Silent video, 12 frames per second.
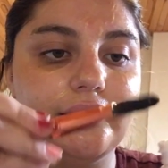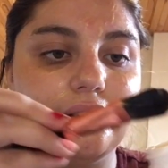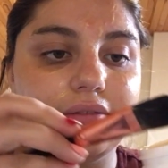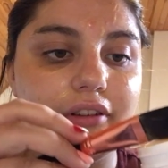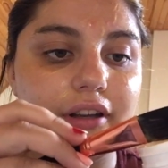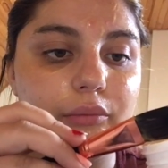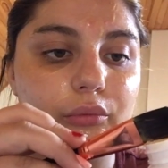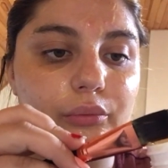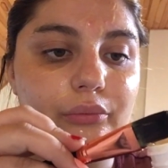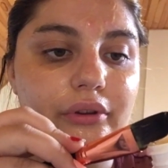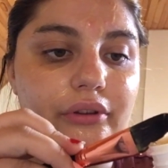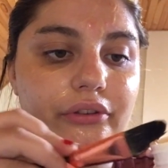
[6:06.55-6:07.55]
C'est
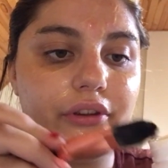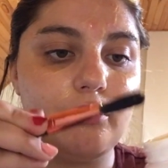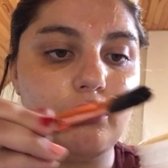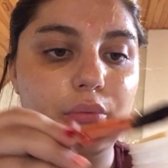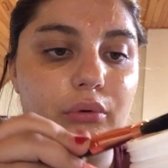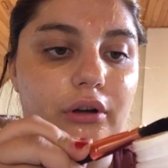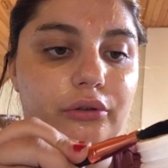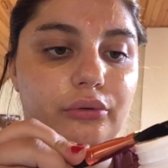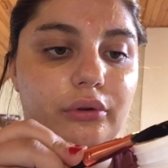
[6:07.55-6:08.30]
vraiment bien ça pour pouvoir